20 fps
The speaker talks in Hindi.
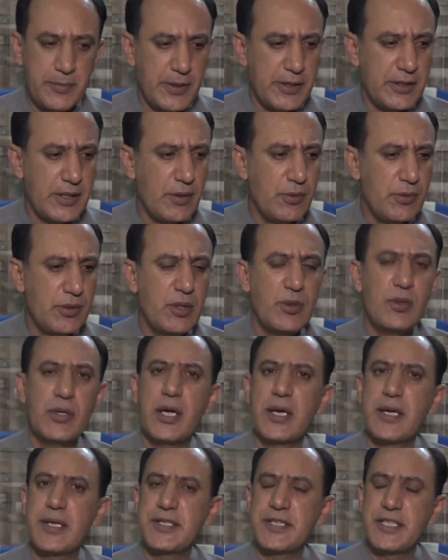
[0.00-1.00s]
पैदा हुए और
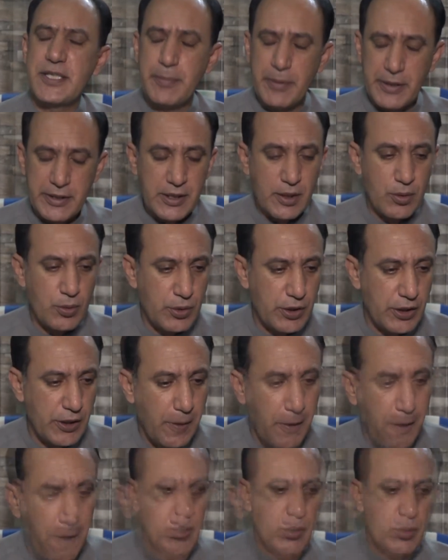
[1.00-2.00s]
नाराज़गी पैदा
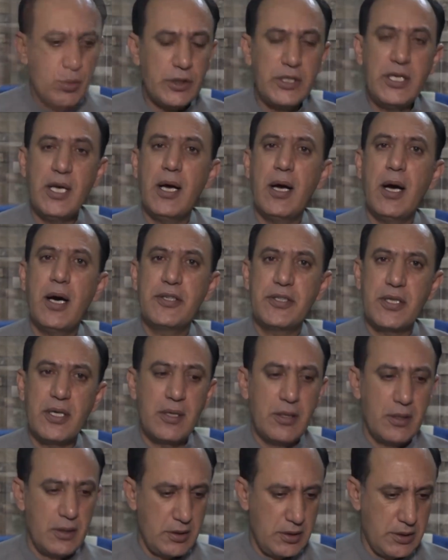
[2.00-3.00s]
हुई तो ये असल